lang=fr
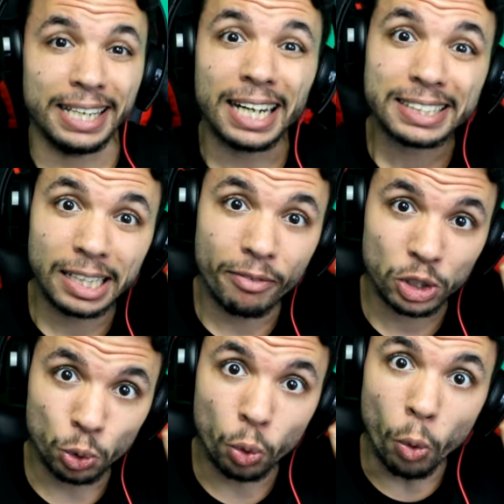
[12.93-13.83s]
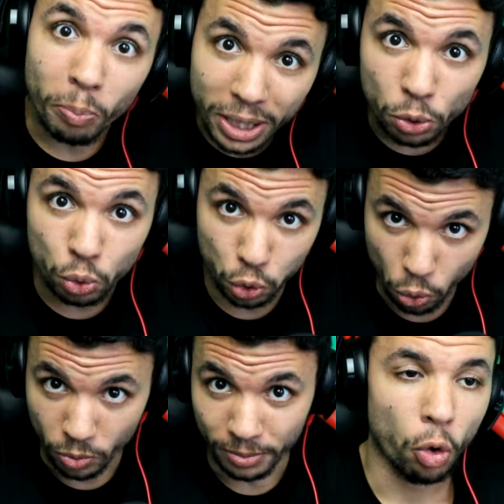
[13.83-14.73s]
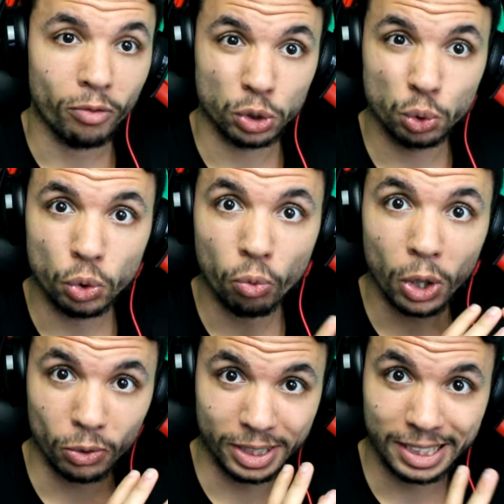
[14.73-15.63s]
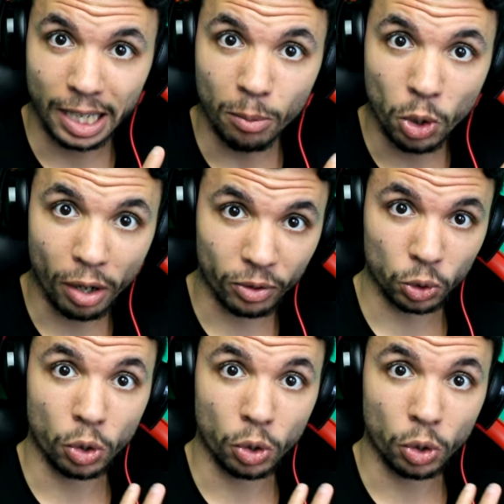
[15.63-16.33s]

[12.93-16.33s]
et là c'est la version complète du jeu. On va juste voir le disclaimer avant de